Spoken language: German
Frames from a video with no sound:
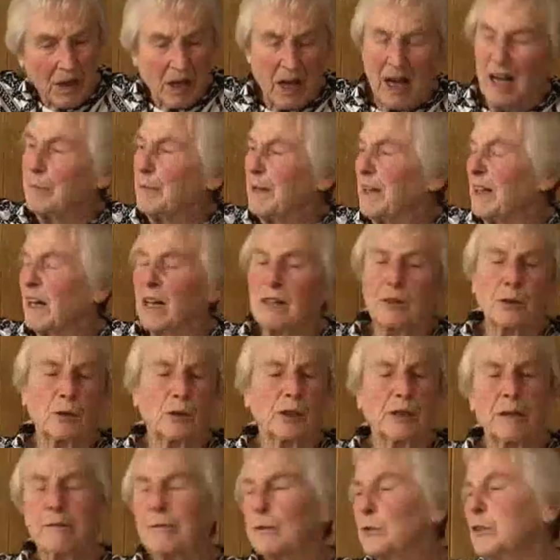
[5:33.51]
Ach, man hat
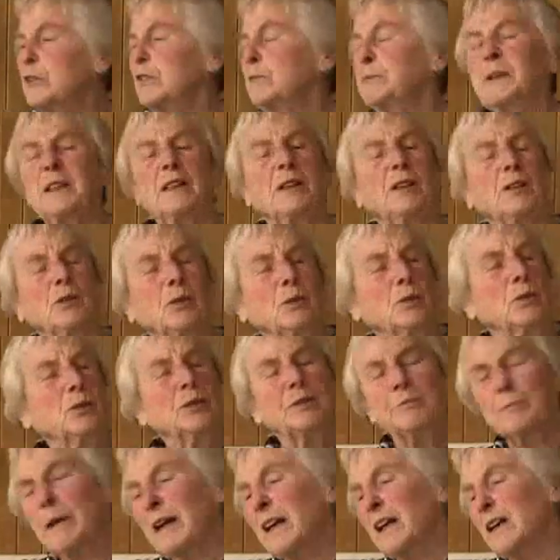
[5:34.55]
doch gewusst mit den
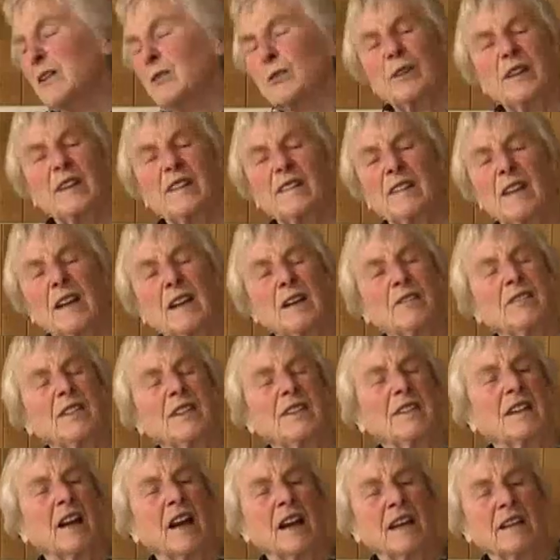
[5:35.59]
Juden, man hat doch gesehen, wie
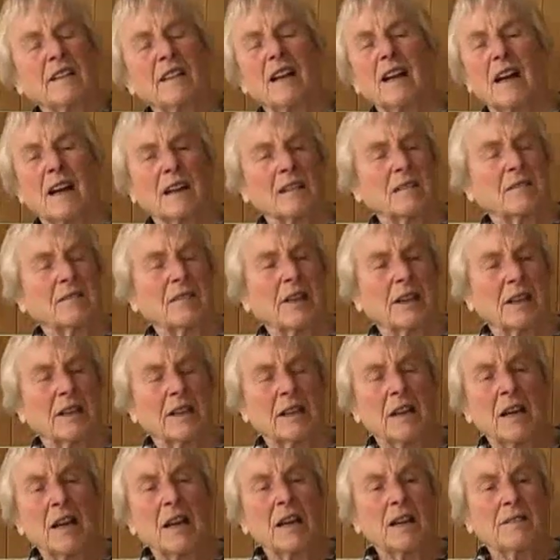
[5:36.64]
sie eingeladen
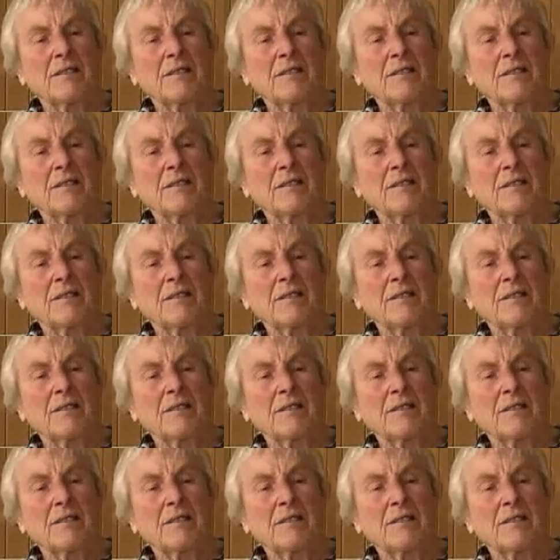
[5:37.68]
werden,